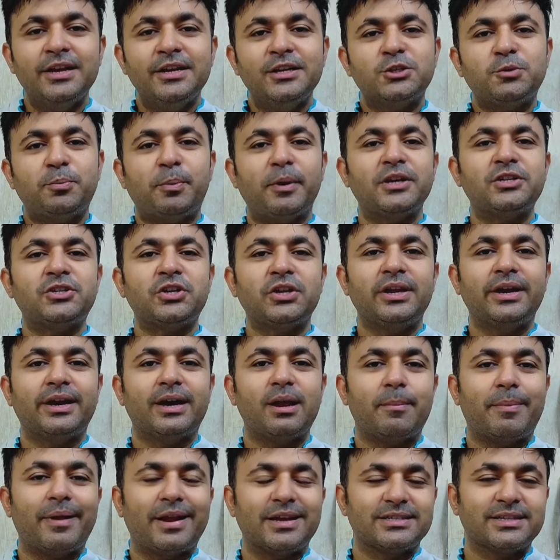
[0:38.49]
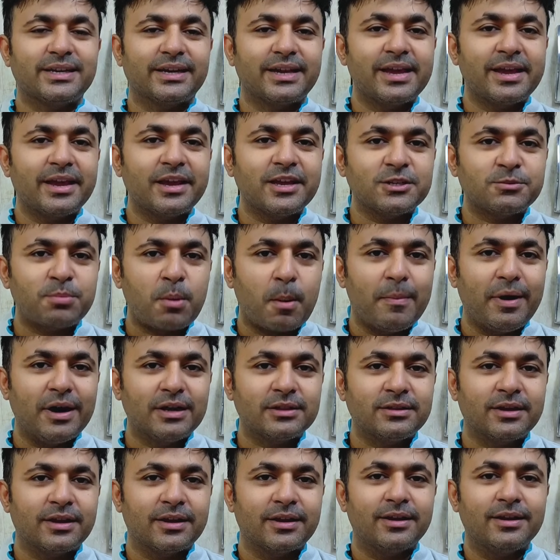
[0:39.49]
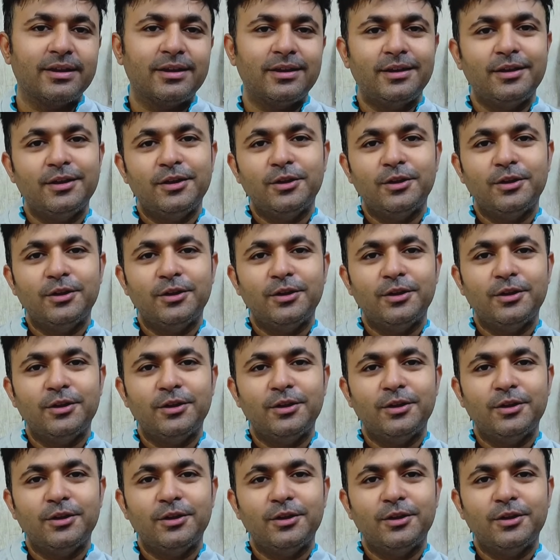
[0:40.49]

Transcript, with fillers: स्पेशली अगर ब्रेजा के केस में बात करें